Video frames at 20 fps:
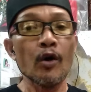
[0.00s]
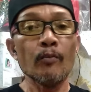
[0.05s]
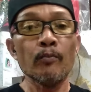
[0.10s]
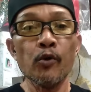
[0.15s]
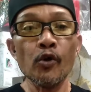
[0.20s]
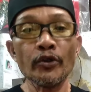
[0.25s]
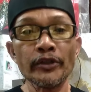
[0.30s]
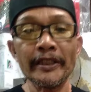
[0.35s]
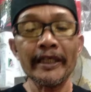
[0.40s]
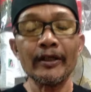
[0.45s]

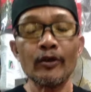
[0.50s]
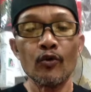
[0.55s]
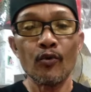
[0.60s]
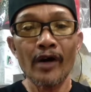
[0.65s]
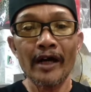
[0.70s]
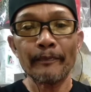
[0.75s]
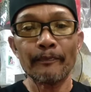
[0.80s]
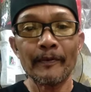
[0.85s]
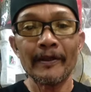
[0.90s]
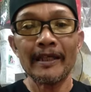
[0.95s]
Bukti
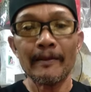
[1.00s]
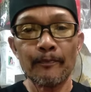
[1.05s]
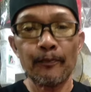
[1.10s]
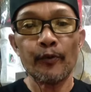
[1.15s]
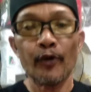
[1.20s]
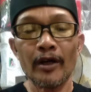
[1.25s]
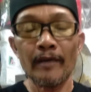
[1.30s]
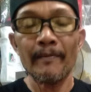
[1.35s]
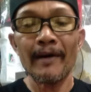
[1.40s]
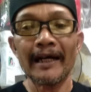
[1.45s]
kuat
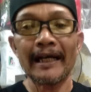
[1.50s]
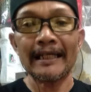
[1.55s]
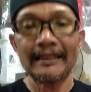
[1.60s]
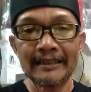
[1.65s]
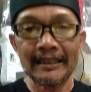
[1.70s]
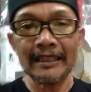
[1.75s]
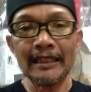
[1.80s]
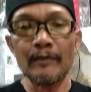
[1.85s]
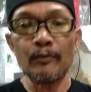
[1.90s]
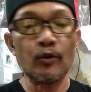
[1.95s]
penipuan Mak
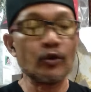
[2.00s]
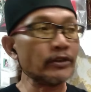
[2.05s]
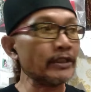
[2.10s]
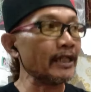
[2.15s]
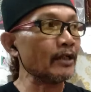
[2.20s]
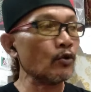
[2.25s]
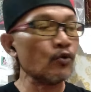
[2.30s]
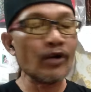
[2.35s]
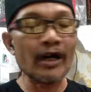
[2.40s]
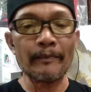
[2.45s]
Kati,
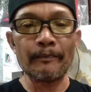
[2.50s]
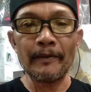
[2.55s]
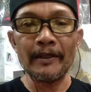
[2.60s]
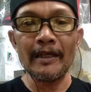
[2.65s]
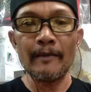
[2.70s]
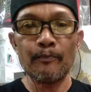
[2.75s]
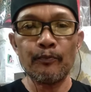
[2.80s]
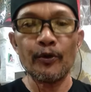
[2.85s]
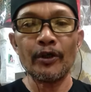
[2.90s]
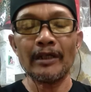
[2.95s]
bukti kuat
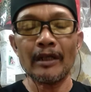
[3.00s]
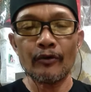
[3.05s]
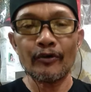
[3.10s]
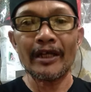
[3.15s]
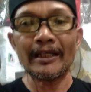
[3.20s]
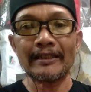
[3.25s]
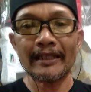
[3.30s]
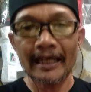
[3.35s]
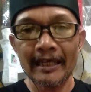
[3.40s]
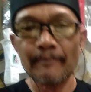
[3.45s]
penipuan
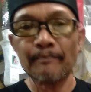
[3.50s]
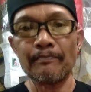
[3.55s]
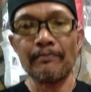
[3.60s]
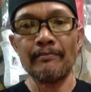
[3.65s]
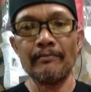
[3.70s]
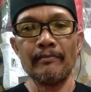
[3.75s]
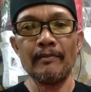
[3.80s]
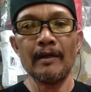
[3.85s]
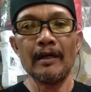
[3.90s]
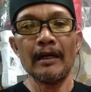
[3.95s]
Dauda Taib,
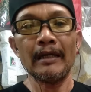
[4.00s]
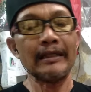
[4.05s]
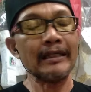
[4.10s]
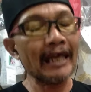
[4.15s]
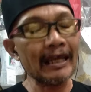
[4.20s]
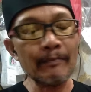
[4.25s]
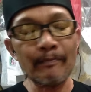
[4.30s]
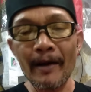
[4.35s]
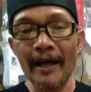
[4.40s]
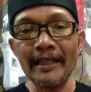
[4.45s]

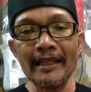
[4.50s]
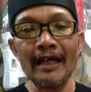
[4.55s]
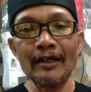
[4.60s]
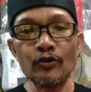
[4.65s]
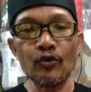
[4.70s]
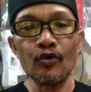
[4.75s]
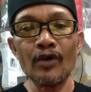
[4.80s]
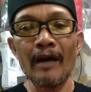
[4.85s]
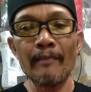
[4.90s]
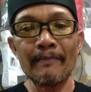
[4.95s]
dan banyak
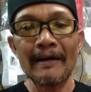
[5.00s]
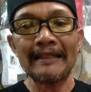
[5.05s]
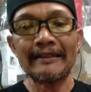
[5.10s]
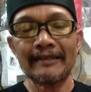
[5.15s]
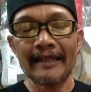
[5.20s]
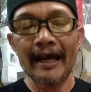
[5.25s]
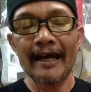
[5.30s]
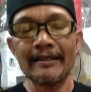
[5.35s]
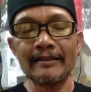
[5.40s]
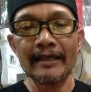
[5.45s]
juga
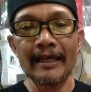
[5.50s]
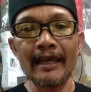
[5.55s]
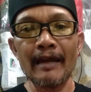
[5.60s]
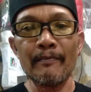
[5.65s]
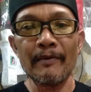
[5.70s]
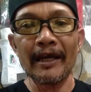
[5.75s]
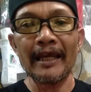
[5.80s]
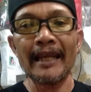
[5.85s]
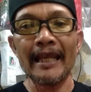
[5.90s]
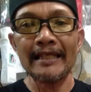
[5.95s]
bantahan saya
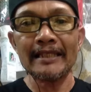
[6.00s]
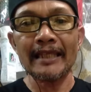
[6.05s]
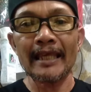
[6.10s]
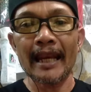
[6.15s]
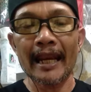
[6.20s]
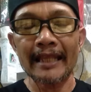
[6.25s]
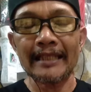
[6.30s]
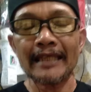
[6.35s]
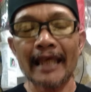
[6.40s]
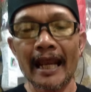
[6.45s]
mengenai
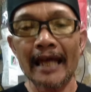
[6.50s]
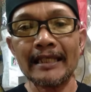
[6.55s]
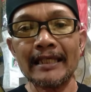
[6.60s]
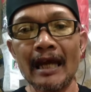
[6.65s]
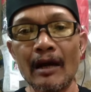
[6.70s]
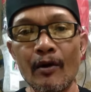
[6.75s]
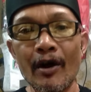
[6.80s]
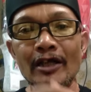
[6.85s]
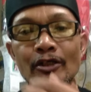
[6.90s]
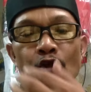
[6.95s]
sejarah
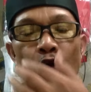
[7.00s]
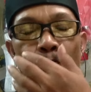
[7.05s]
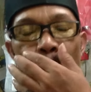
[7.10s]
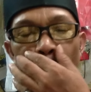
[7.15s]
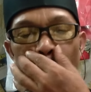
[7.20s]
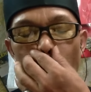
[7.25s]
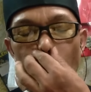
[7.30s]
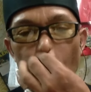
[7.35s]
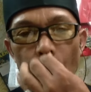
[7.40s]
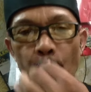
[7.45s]
Jawa
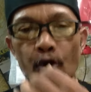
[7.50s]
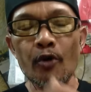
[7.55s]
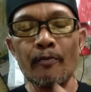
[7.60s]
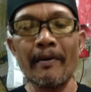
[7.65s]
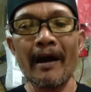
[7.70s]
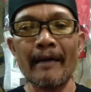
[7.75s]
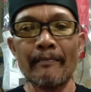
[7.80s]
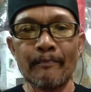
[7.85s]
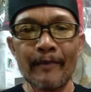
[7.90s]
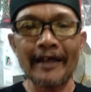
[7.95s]
Soponyono
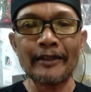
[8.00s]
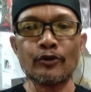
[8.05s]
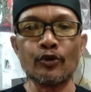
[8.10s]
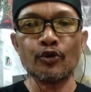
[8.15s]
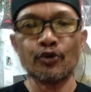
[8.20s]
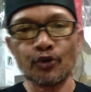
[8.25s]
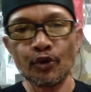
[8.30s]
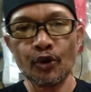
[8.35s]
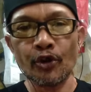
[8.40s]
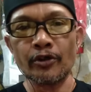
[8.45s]
Babat
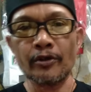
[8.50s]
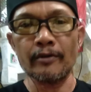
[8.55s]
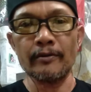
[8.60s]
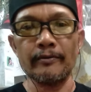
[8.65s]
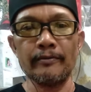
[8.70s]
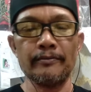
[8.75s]
Tutur